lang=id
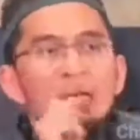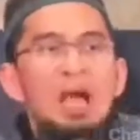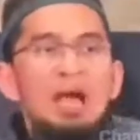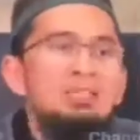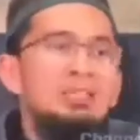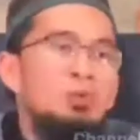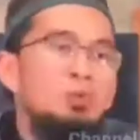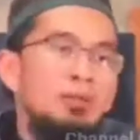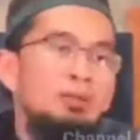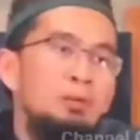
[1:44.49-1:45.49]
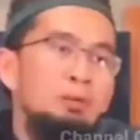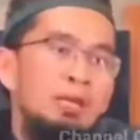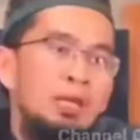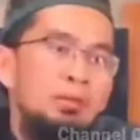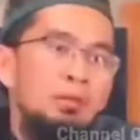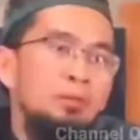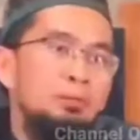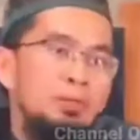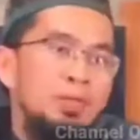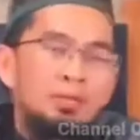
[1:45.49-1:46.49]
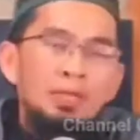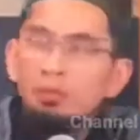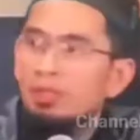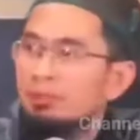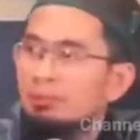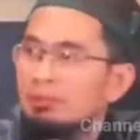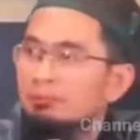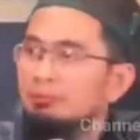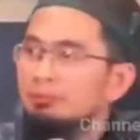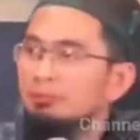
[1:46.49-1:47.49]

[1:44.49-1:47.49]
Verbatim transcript: akan dirubah dulu perilaku hidupnya menjadi perilaku yang lebih baik.